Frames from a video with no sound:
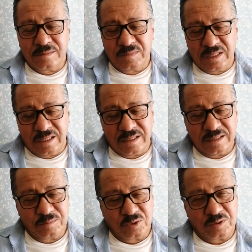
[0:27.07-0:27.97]
Bir de
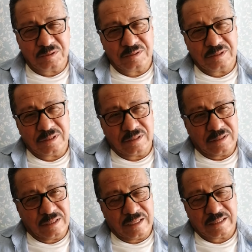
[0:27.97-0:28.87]
bütün
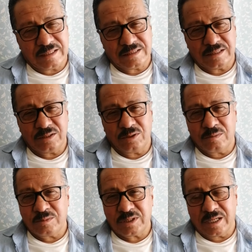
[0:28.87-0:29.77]
herkesin
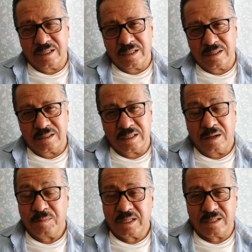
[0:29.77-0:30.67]
ölmüşlerine
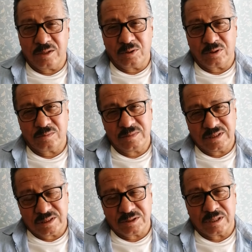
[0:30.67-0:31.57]
rahmet diliyorum.
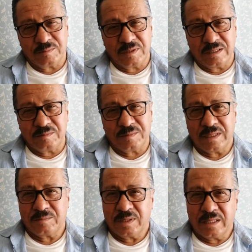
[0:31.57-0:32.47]
İç sıra benim
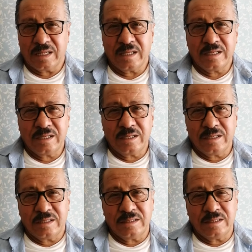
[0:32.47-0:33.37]
hanımım da
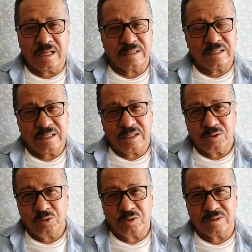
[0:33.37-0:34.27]
yattığı
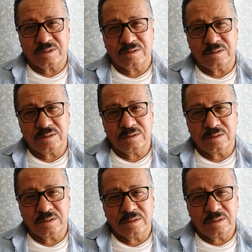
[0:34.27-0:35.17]
yerine uğraşsın.
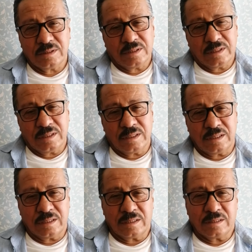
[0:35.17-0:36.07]

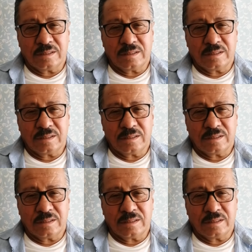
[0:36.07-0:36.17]
Ee,